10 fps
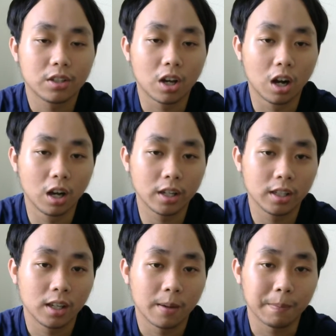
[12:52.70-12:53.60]

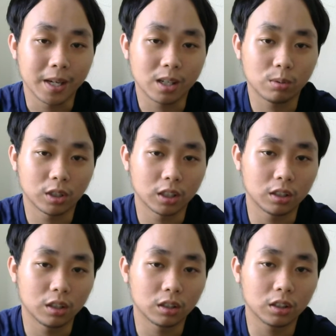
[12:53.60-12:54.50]
Trời, mẹ không thể
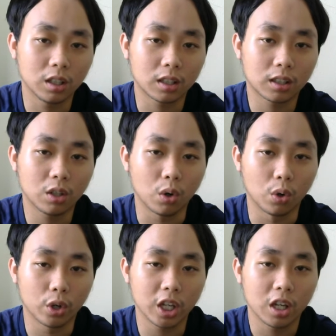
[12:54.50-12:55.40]
tưởng tượng
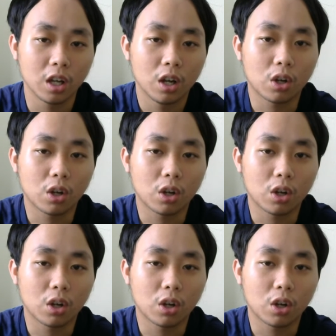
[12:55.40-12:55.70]
nổi